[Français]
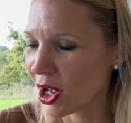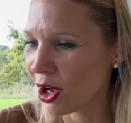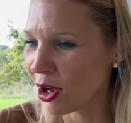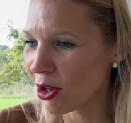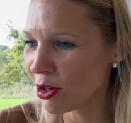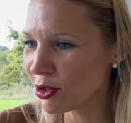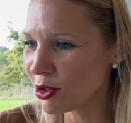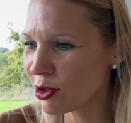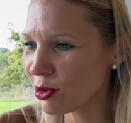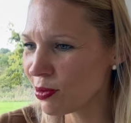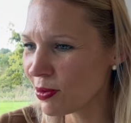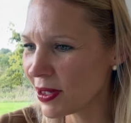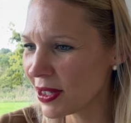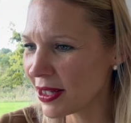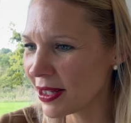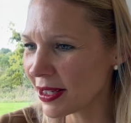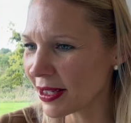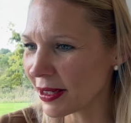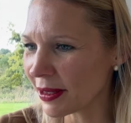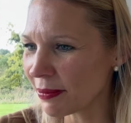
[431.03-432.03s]

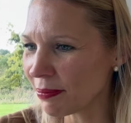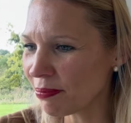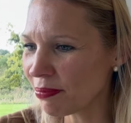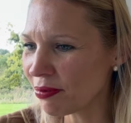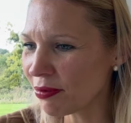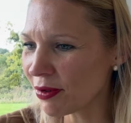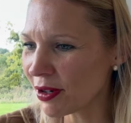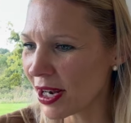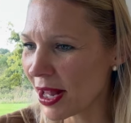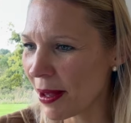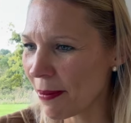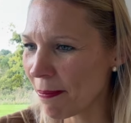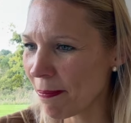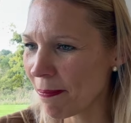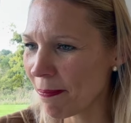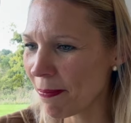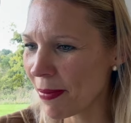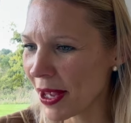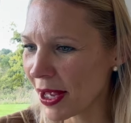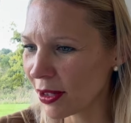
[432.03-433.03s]
Ensuite, pour la
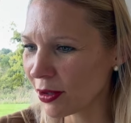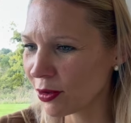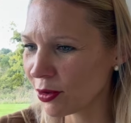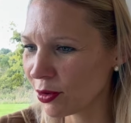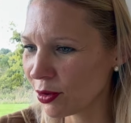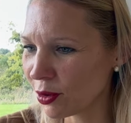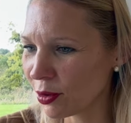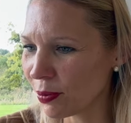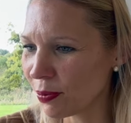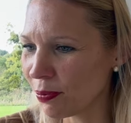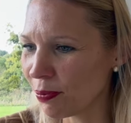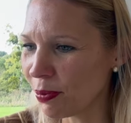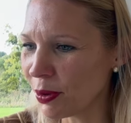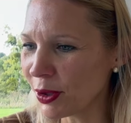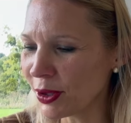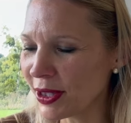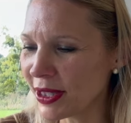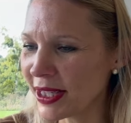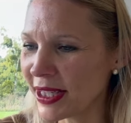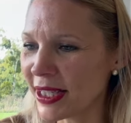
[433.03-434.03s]
paire de
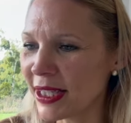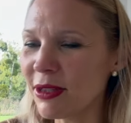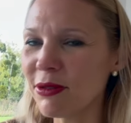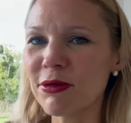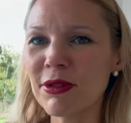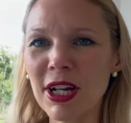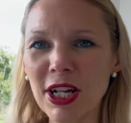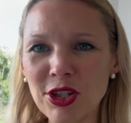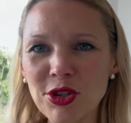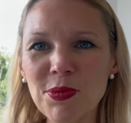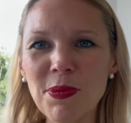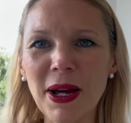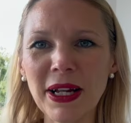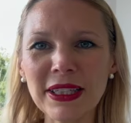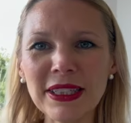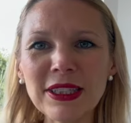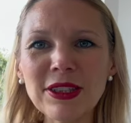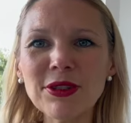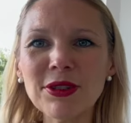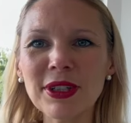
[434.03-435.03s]
bottines, donc là je suis
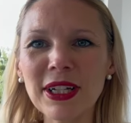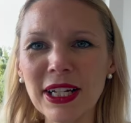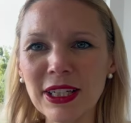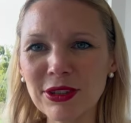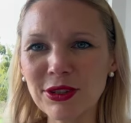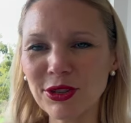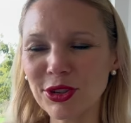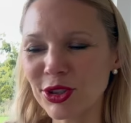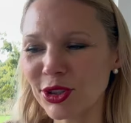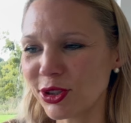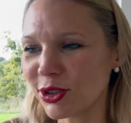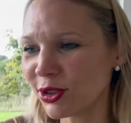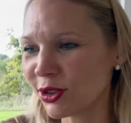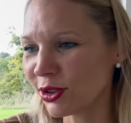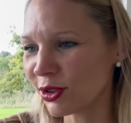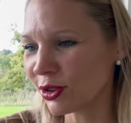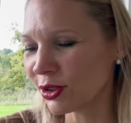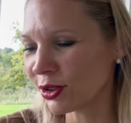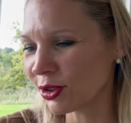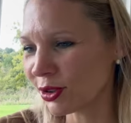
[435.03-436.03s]
partie sur quelque
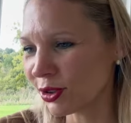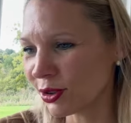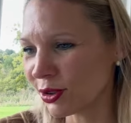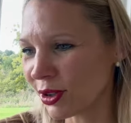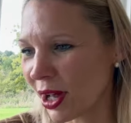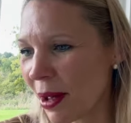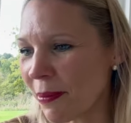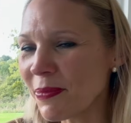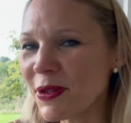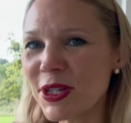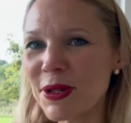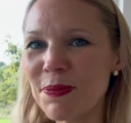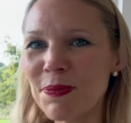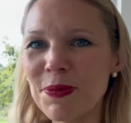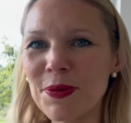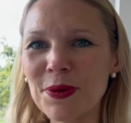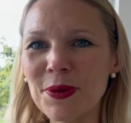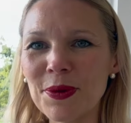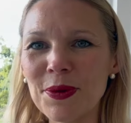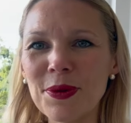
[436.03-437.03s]
chose euh, un petit
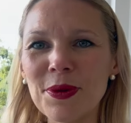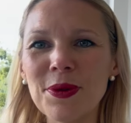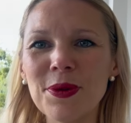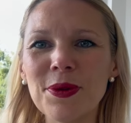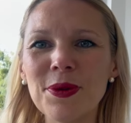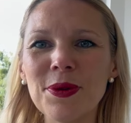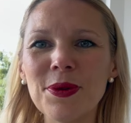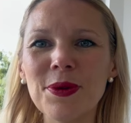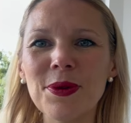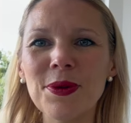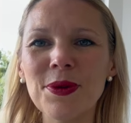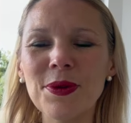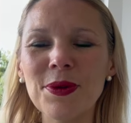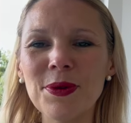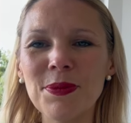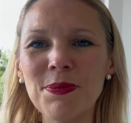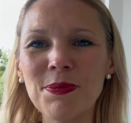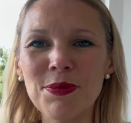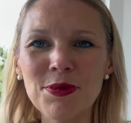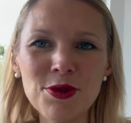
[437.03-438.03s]
peu
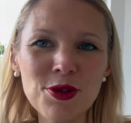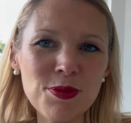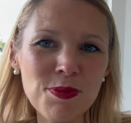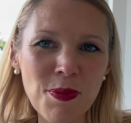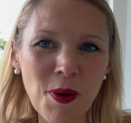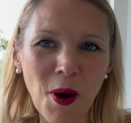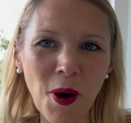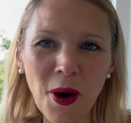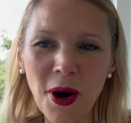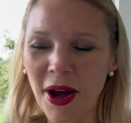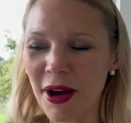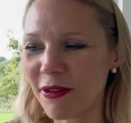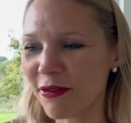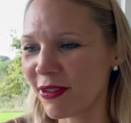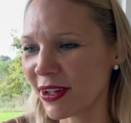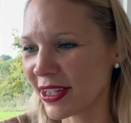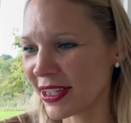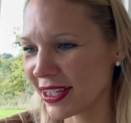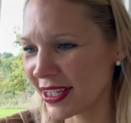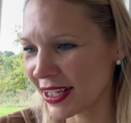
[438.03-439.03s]
euh, plus sport, hein, on
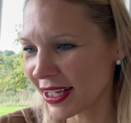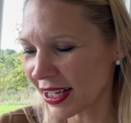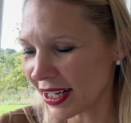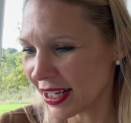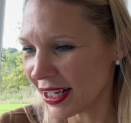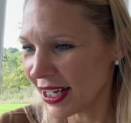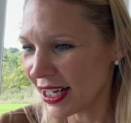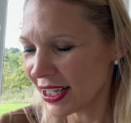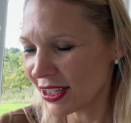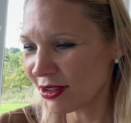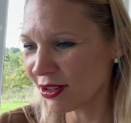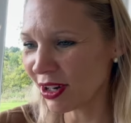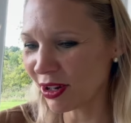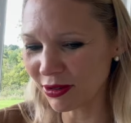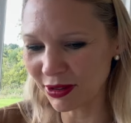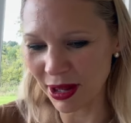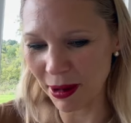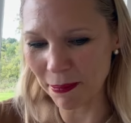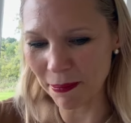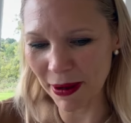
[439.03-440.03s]
va dire. Là
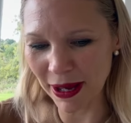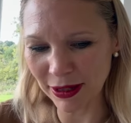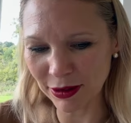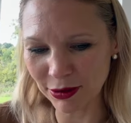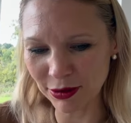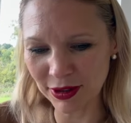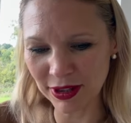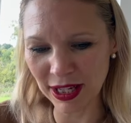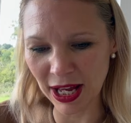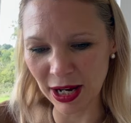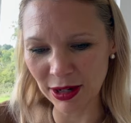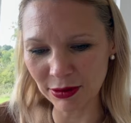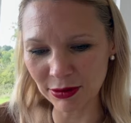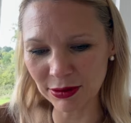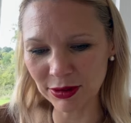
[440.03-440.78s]
on n'a pas de talons,